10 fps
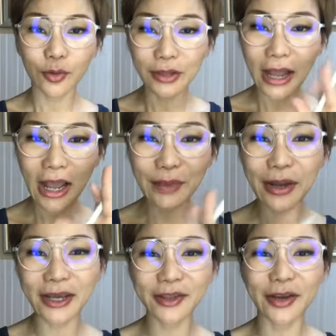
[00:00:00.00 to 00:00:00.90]
กด5
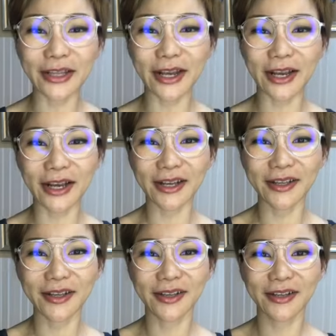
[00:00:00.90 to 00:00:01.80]
มาให้หน่อยนะคะ
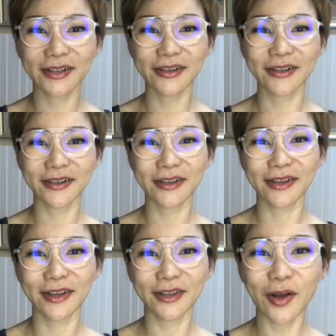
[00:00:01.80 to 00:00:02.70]

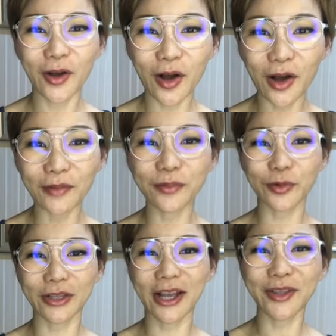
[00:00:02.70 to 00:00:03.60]
น้องออฟก
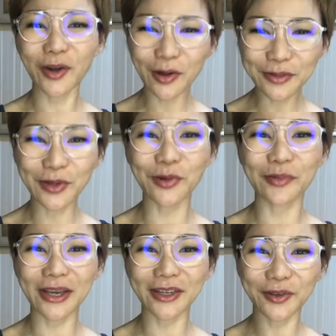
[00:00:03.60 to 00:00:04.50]
ด5น้องออฟสรุป
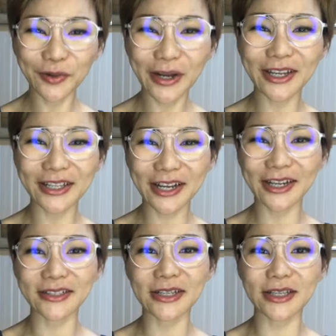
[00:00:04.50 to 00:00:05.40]
มาให้ด้วยนะ
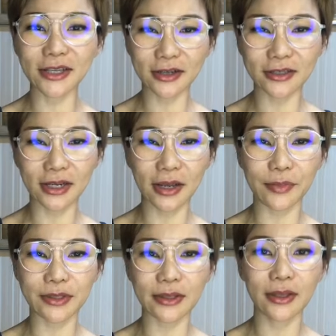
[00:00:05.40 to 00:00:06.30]
สิ่งที่เกิดจากไขมัน